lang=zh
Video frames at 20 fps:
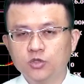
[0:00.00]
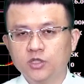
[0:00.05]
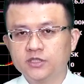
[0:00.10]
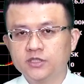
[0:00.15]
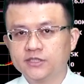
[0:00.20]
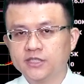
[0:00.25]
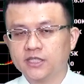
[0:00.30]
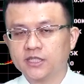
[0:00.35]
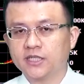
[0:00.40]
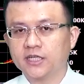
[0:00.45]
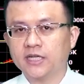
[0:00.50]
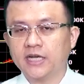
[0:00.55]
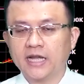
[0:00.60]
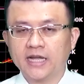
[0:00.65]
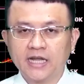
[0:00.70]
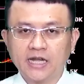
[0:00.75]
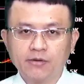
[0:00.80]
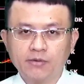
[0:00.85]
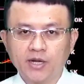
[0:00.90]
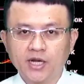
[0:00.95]
以整个来
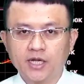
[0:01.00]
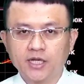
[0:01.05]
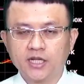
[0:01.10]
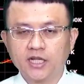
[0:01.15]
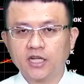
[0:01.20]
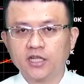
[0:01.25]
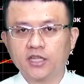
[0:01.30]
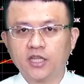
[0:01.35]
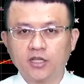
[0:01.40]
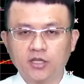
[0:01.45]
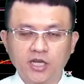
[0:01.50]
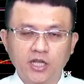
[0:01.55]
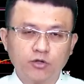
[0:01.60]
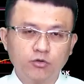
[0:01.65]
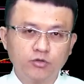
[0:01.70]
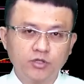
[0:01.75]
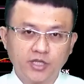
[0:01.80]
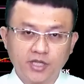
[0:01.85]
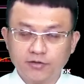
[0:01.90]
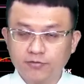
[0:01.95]
看的话，钢铁类股
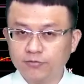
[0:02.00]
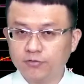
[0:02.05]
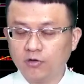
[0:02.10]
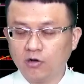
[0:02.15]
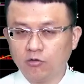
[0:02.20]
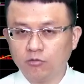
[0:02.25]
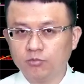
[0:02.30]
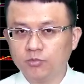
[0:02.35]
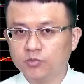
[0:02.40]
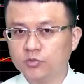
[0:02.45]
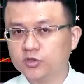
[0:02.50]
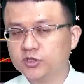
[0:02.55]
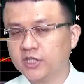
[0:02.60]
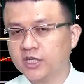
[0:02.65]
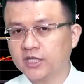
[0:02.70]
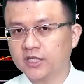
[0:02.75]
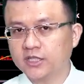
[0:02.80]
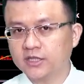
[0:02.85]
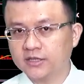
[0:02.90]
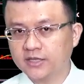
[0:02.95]
也符合我们目前
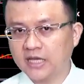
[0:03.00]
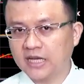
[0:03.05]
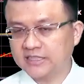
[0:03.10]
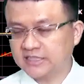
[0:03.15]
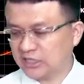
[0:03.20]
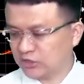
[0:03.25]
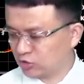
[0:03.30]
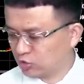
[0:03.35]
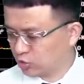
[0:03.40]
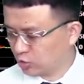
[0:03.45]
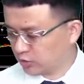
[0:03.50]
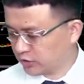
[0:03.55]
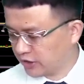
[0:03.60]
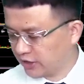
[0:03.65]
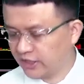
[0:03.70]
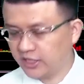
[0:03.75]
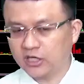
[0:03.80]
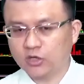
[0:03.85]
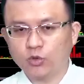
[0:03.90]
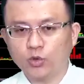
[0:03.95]
跟大家做的一
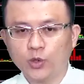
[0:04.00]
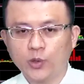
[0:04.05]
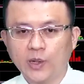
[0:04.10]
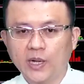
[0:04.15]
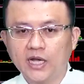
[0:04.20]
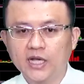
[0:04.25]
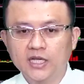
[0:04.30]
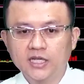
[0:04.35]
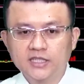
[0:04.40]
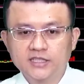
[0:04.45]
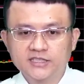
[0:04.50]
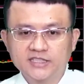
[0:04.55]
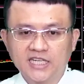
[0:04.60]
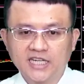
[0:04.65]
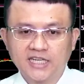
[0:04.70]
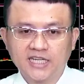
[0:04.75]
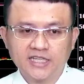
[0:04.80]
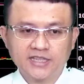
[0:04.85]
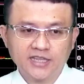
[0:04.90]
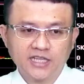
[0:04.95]
个规划。再
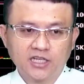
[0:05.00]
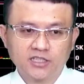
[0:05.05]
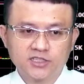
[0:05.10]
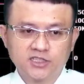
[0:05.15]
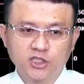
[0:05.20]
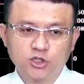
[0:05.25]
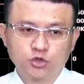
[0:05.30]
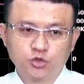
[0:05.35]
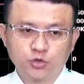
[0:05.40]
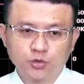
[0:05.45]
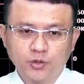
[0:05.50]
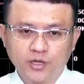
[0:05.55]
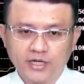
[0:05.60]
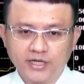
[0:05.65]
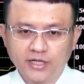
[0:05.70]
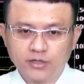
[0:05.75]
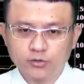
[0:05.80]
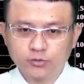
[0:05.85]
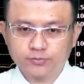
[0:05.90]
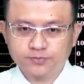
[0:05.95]
看到这塑化类
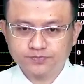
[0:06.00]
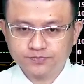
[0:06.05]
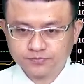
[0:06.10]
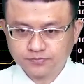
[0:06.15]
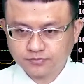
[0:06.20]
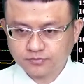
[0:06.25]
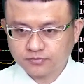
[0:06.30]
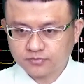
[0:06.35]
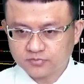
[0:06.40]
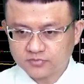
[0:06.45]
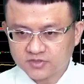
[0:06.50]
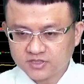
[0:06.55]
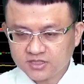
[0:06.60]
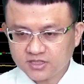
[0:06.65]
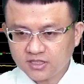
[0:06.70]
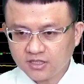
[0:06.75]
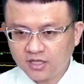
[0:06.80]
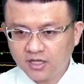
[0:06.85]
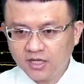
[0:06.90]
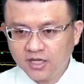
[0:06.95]
股。
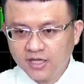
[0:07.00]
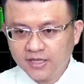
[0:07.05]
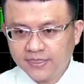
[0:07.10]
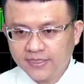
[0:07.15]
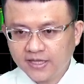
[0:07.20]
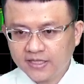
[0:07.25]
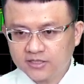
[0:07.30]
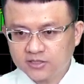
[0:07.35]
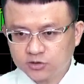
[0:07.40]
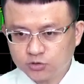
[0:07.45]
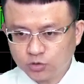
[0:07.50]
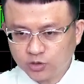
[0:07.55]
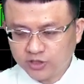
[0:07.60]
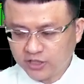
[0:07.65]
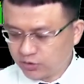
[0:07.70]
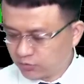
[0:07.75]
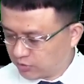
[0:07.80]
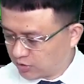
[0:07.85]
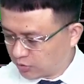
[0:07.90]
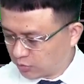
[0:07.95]
那塑类
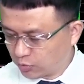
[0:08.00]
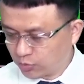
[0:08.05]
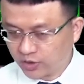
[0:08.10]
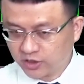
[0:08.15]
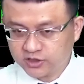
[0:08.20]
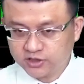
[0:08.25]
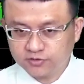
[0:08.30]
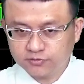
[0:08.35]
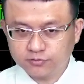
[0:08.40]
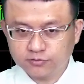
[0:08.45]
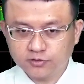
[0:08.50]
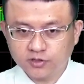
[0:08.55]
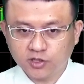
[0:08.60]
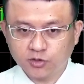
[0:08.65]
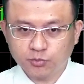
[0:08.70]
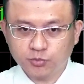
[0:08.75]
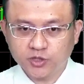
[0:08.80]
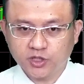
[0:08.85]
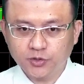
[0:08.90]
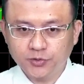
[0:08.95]
股呢？果然是符合我们
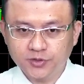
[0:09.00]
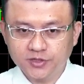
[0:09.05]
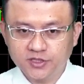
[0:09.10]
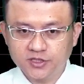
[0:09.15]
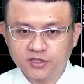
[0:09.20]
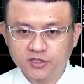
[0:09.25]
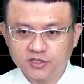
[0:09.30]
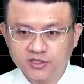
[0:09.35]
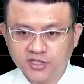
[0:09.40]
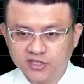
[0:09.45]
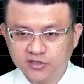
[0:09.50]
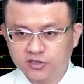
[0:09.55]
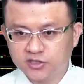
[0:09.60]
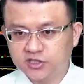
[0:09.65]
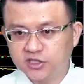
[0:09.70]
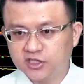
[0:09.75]
的预期，它就是